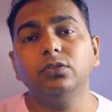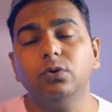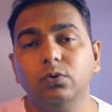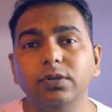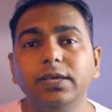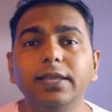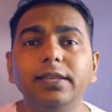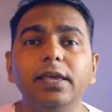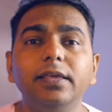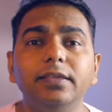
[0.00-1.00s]
तो उनके
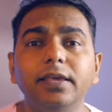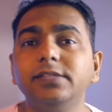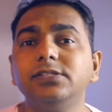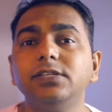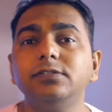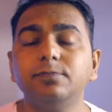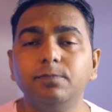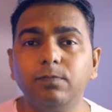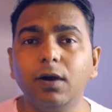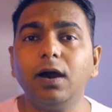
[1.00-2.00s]
लिए ये चीज़
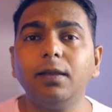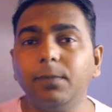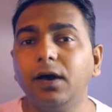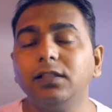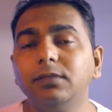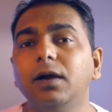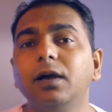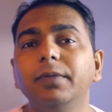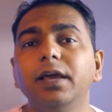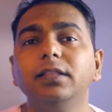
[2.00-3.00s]
बार बार दिमाग
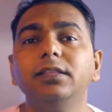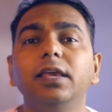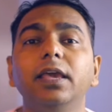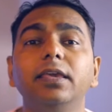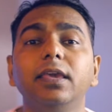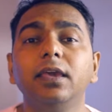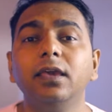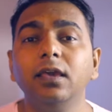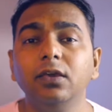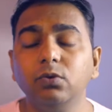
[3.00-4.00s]
में आती है कि
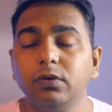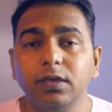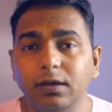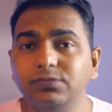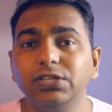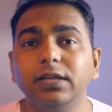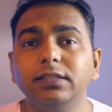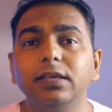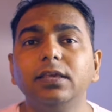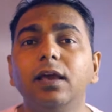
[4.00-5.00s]
क्योंकि हम
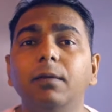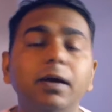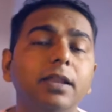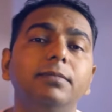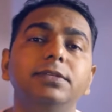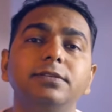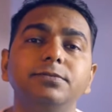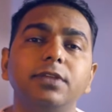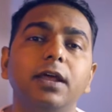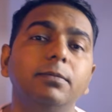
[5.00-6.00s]
चाहते हैं कि हमारे भी
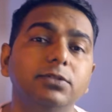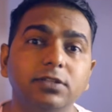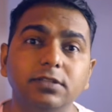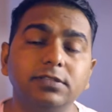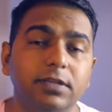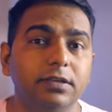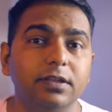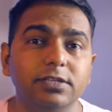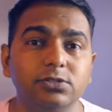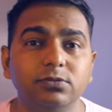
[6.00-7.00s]
सब्सक्राइबर जल्दी से
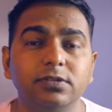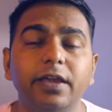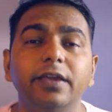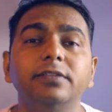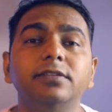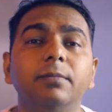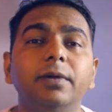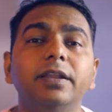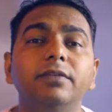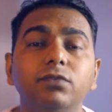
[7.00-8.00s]
इंक्रीज हो जाएँ
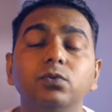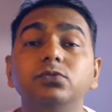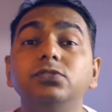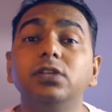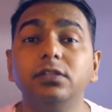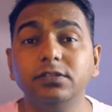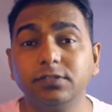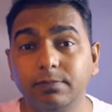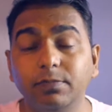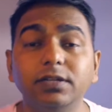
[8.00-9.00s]
हमारे व्यूज़ जल्दी
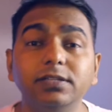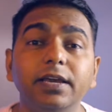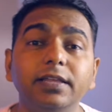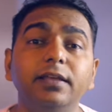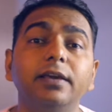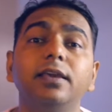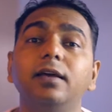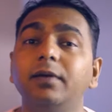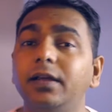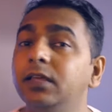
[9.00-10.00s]
से बढ़ जाएँ ताकि
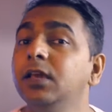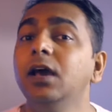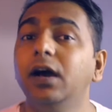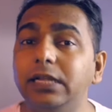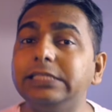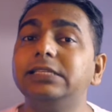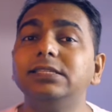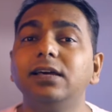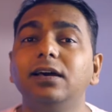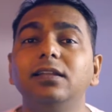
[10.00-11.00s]
हमारी अच्छी
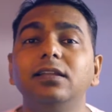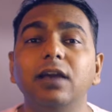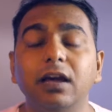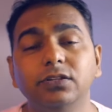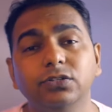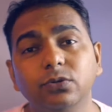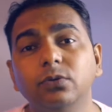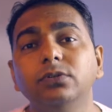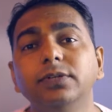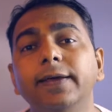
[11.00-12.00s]
से अर्निंग आनी शुरू
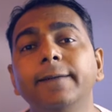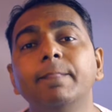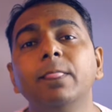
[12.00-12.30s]
हो जाए